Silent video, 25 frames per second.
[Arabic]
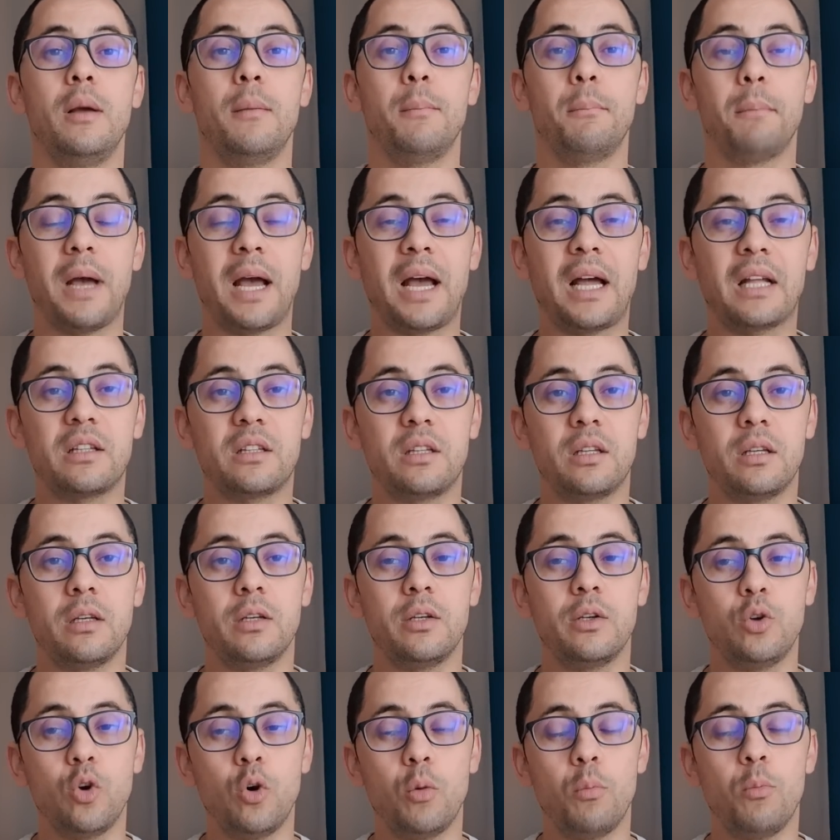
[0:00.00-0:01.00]
بعد
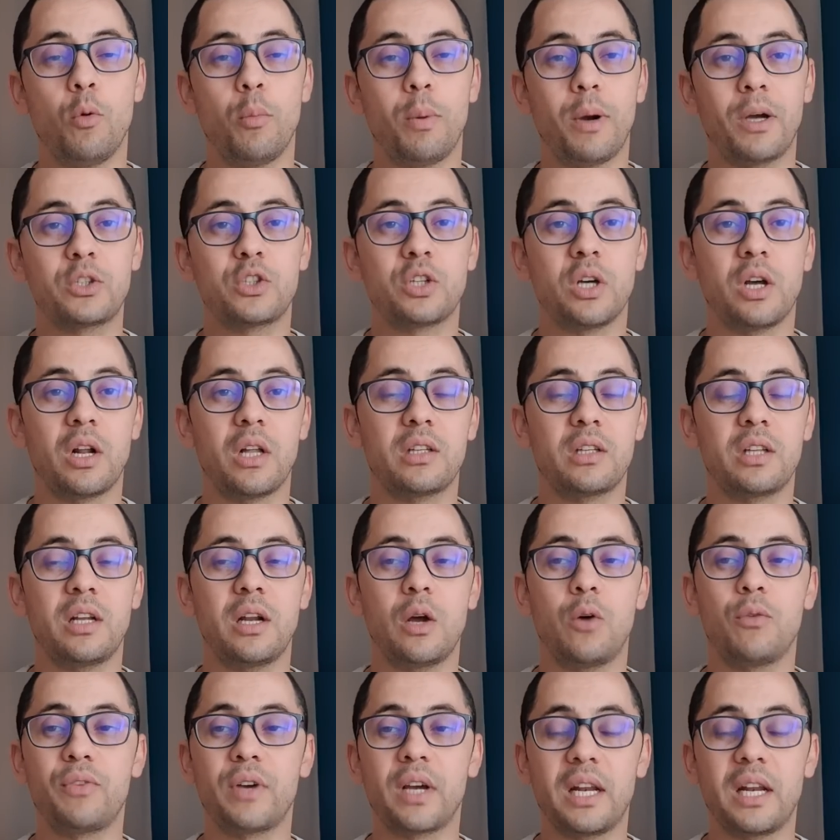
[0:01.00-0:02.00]
يوم مباشرة
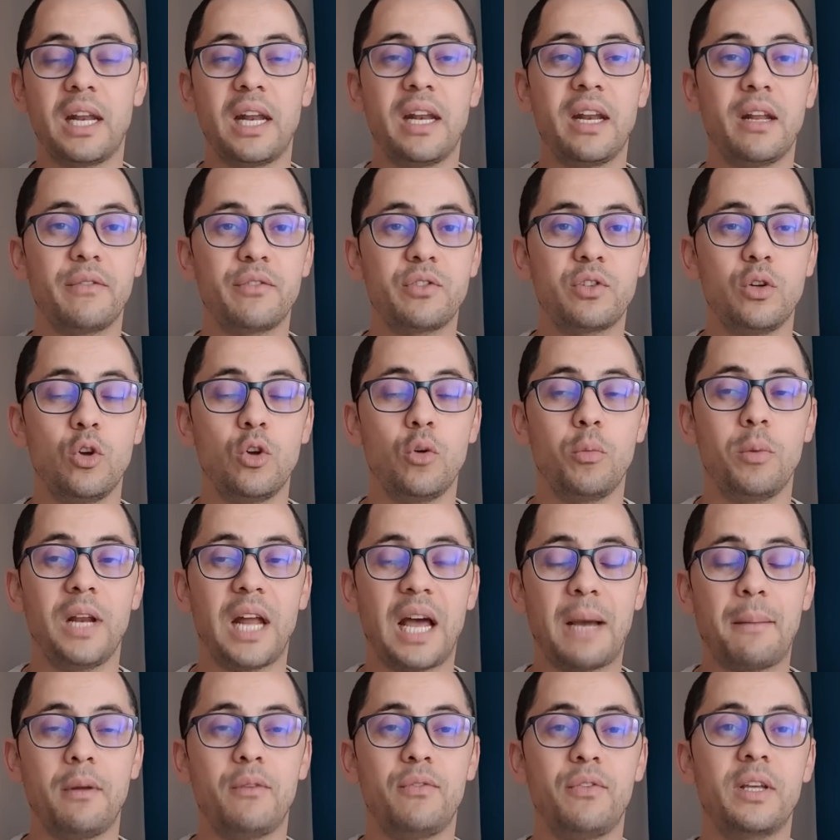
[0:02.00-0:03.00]
أو في خلال نفس اليوم اللي
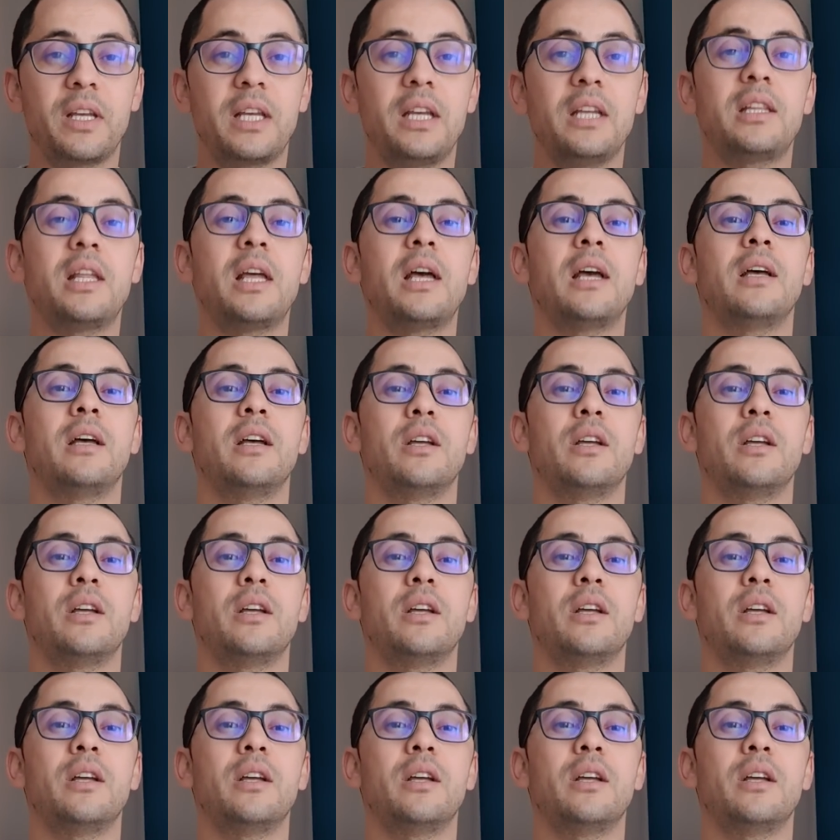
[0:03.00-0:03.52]
عمل فيه كده